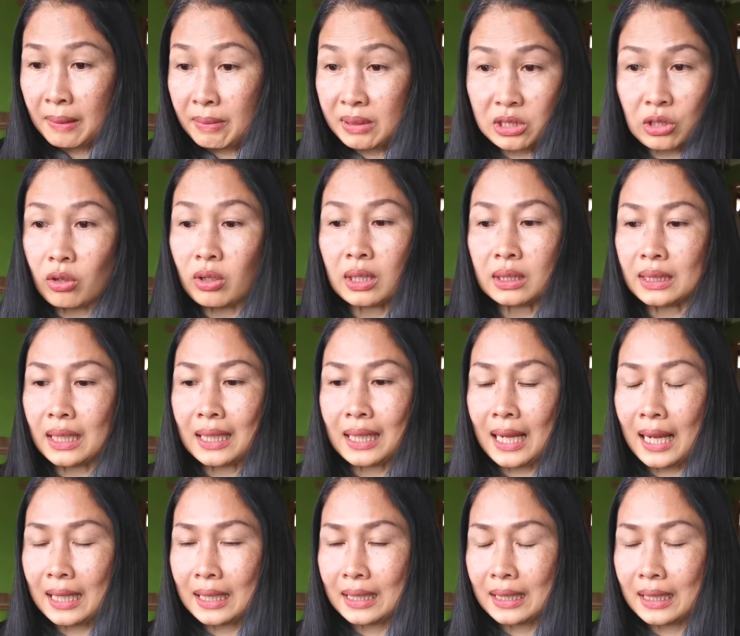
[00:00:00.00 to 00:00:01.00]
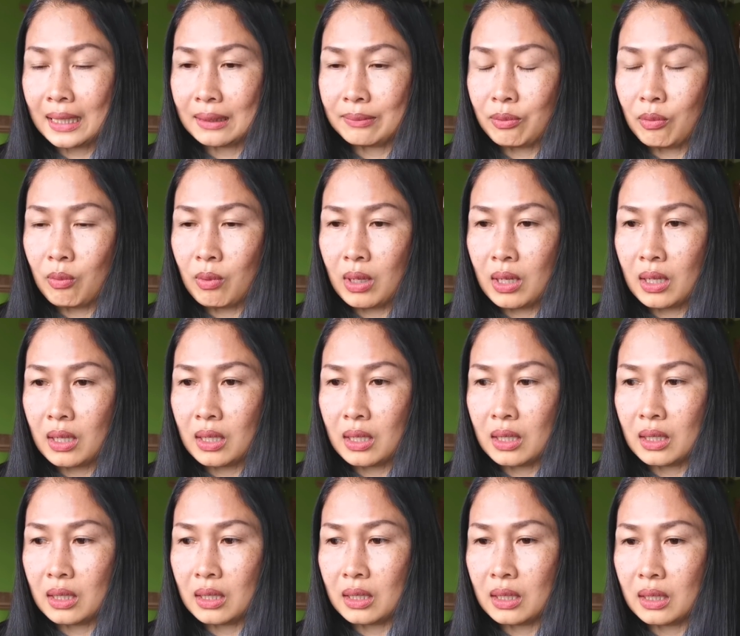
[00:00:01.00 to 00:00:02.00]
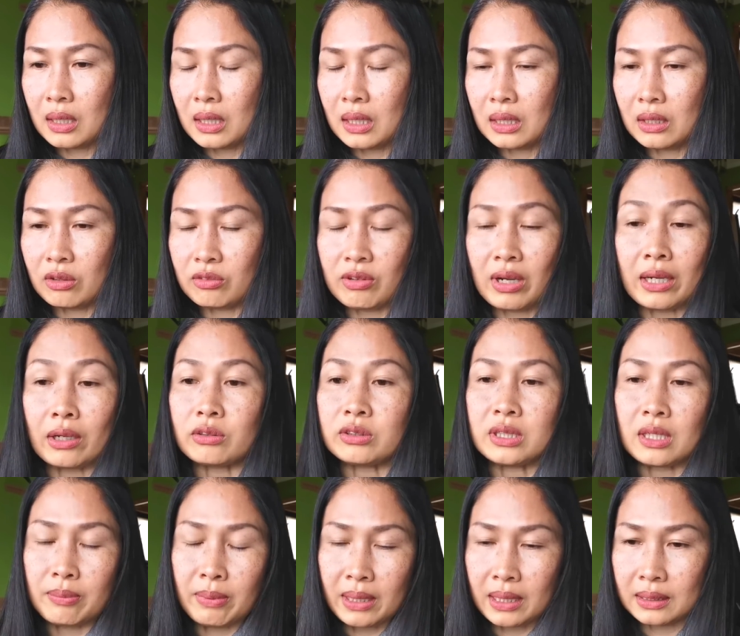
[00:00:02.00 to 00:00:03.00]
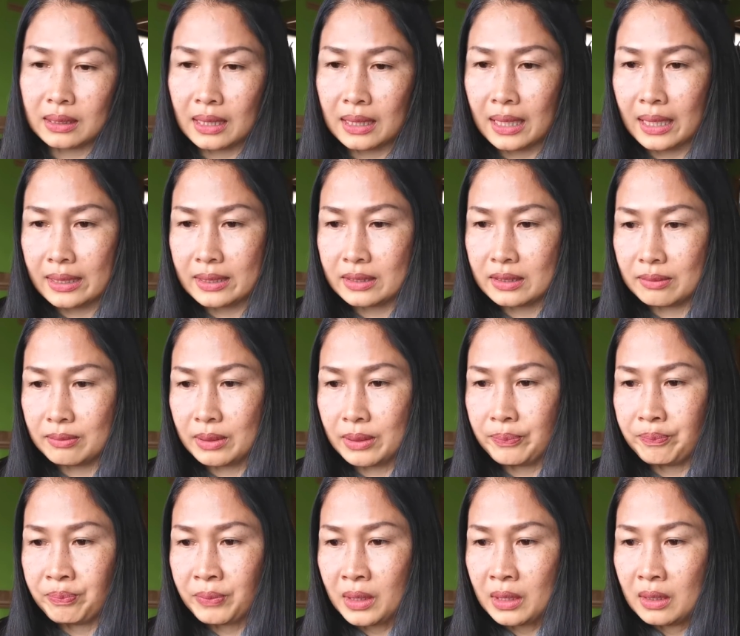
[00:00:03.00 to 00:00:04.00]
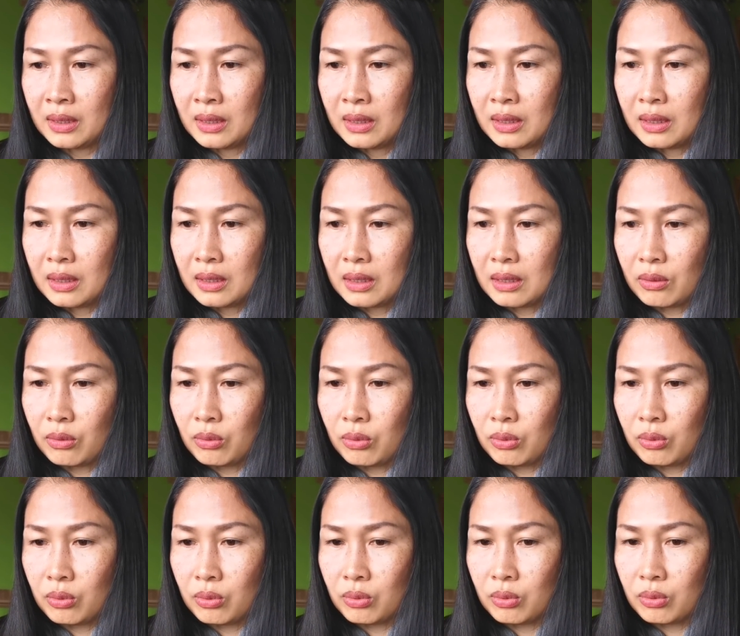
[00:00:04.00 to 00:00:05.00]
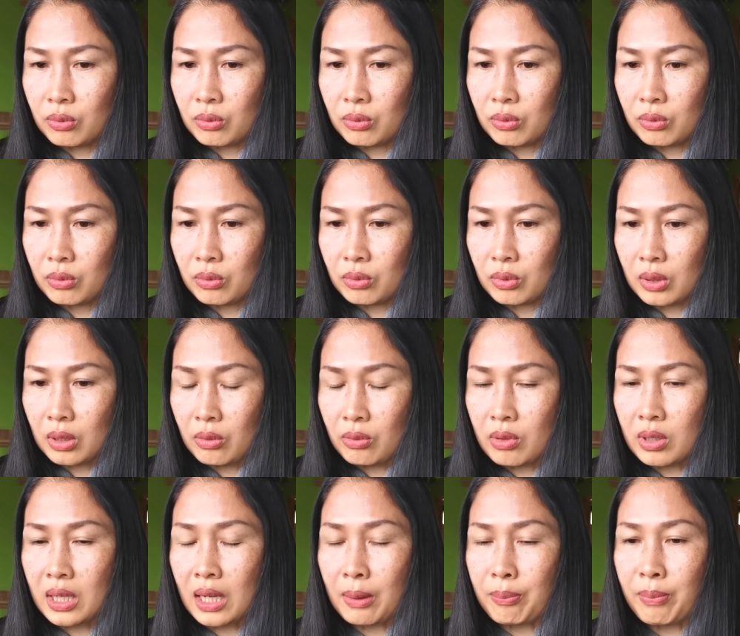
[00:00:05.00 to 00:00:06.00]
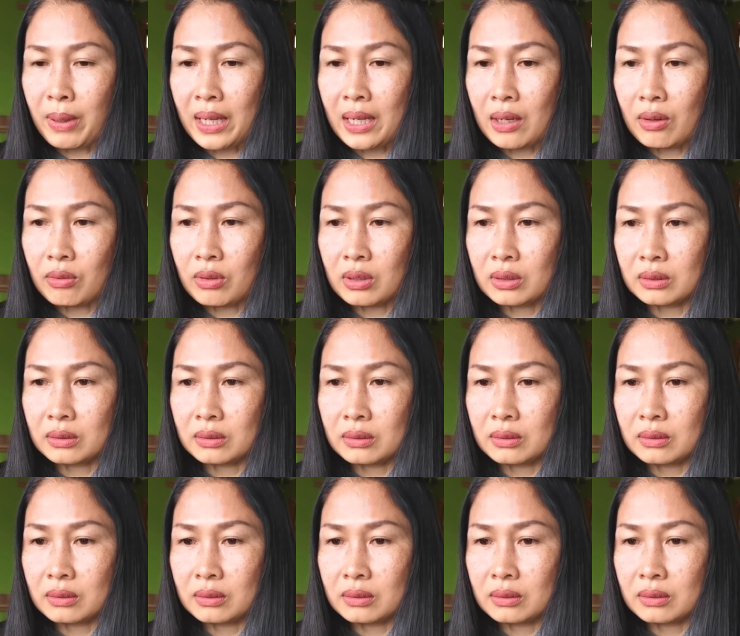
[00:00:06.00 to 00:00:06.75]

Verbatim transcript: มันช็อกกระทันหันนะคะเพราะว่าน้องฝ้ายก็เสียไปกระทันหันใช่ไหมแล้วเราก็กลับไปเราก็